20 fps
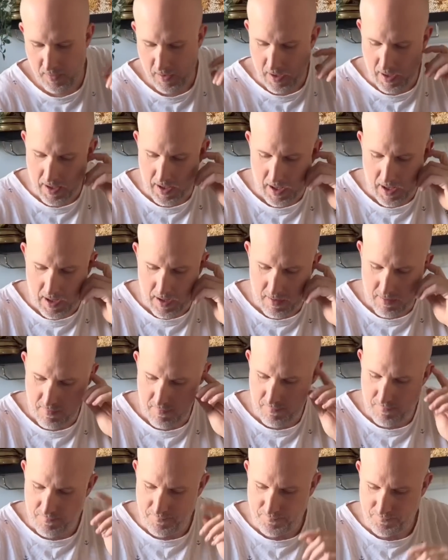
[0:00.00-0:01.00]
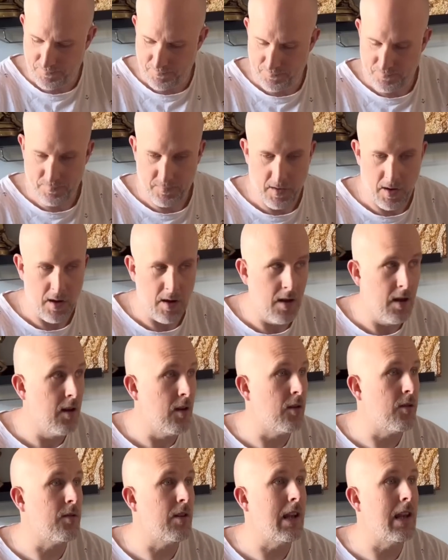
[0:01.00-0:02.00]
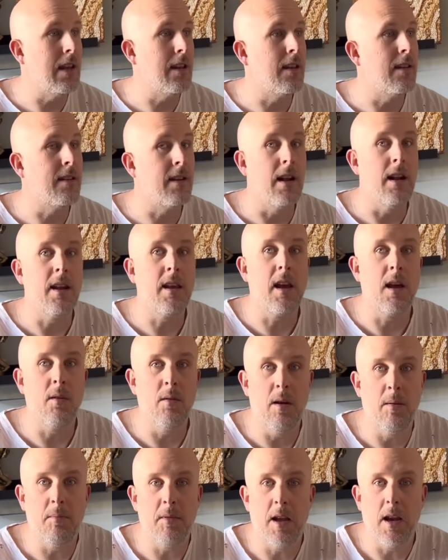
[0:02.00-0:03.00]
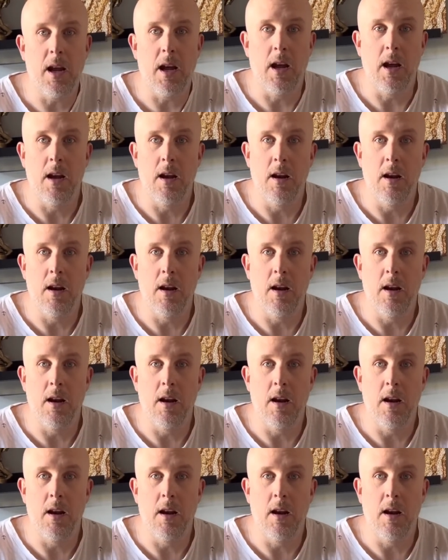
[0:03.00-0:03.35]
ờ à. Och så lite salt kan du hämta det.